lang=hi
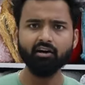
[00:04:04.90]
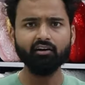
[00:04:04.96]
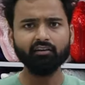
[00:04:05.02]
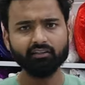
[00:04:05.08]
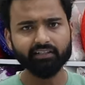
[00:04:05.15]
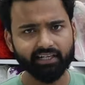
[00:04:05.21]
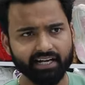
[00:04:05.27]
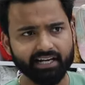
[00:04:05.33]

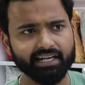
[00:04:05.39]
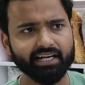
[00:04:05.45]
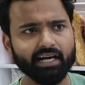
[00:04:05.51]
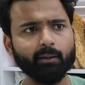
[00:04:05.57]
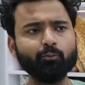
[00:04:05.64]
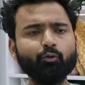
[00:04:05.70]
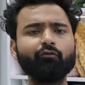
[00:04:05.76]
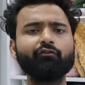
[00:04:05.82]
ट्रेनिंग हम्म।
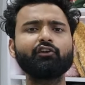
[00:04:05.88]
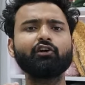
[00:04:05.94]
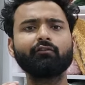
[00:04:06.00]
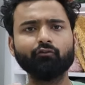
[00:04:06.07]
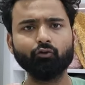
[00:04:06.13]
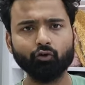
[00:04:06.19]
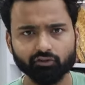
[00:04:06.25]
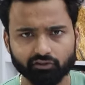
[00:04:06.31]
आपको फ्री
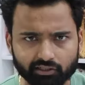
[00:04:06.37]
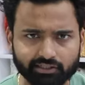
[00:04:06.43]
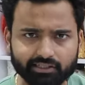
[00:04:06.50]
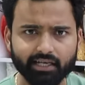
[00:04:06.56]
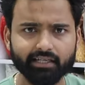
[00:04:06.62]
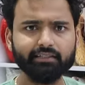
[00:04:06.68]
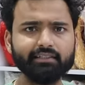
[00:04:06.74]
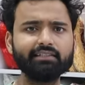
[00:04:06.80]
ऑफ कॉस्ट ली
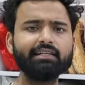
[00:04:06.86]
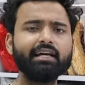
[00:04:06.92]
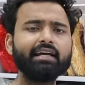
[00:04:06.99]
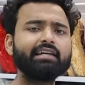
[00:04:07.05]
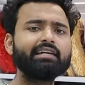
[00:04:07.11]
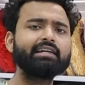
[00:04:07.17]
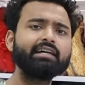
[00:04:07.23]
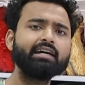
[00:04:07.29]
जाए दी
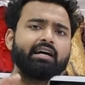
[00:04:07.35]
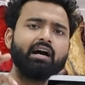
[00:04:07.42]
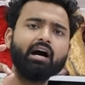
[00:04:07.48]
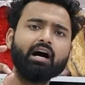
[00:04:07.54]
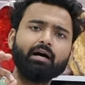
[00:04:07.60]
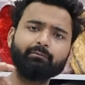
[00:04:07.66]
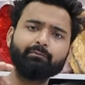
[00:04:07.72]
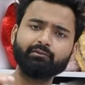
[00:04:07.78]
जाएगी
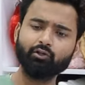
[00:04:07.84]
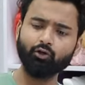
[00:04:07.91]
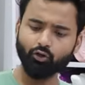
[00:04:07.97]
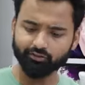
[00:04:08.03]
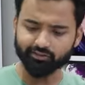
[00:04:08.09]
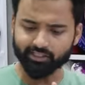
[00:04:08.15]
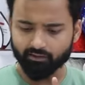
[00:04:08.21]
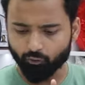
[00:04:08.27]
आपको
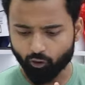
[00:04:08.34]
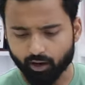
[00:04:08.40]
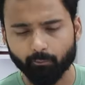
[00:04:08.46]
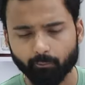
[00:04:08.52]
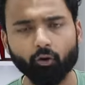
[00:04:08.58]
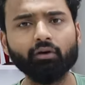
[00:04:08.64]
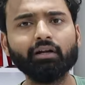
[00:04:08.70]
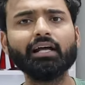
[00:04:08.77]
चाहे वो आप
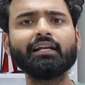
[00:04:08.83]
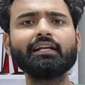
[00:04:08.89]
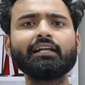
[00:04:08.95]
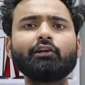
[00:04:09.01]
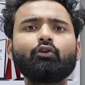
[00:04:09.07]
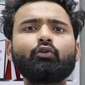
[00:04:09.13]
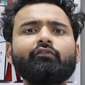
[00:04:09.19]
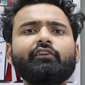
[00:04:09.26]
ऑनलाइन ले
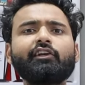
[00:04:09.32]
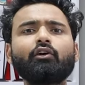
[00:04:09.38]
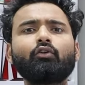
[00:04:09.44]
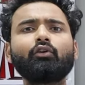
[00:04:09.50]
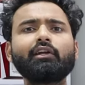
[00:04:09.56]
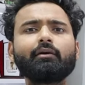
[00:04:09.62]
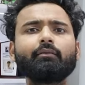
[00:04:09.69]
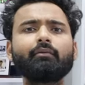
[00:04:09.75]
लो वीडियो
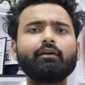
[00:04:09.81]
कॉल